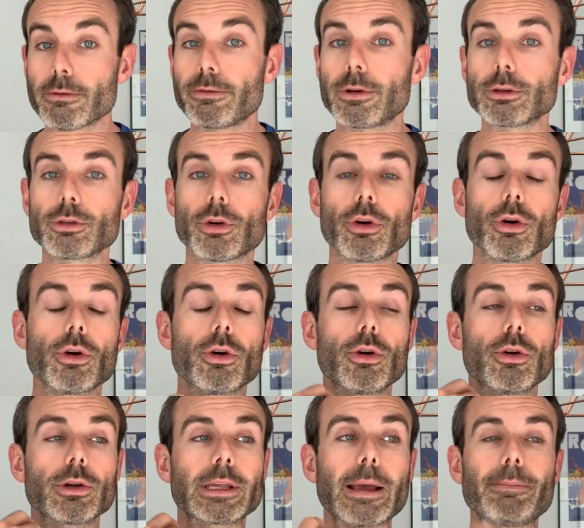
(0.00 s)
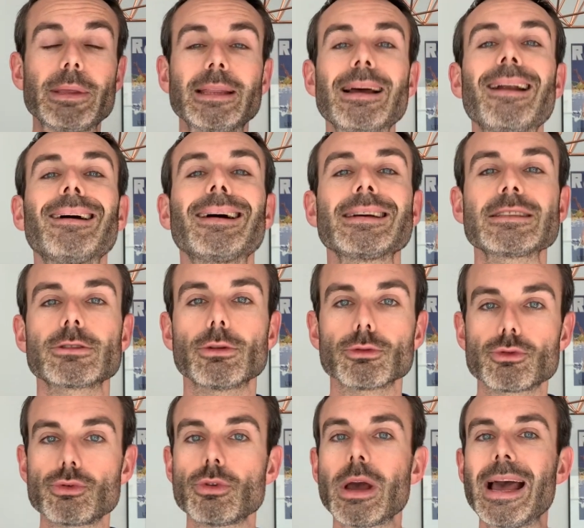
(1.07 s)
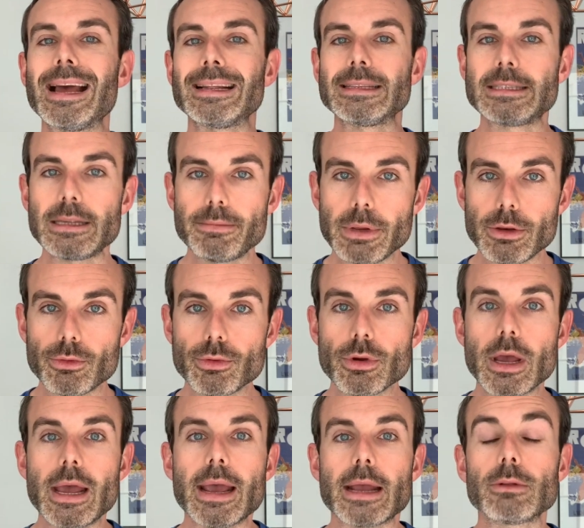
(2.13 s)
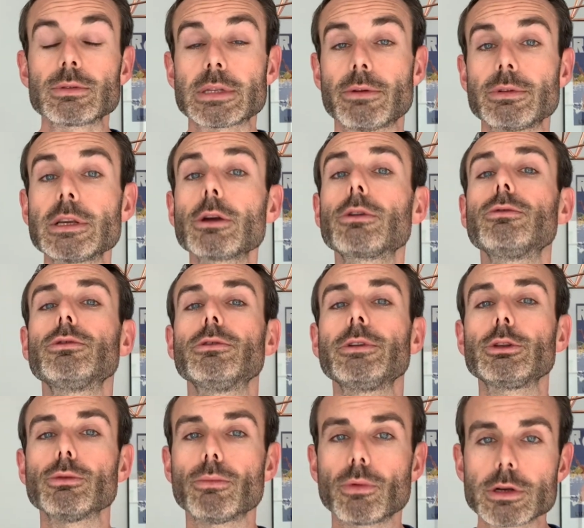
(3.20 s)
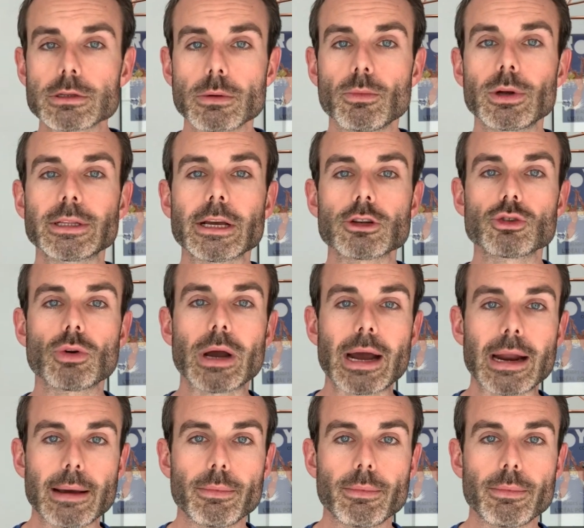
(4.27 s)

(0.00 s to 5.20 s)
votre euh, capital restant dû diminue. Et donc, ça veut dire que vous devez de moins en moins d'argent à la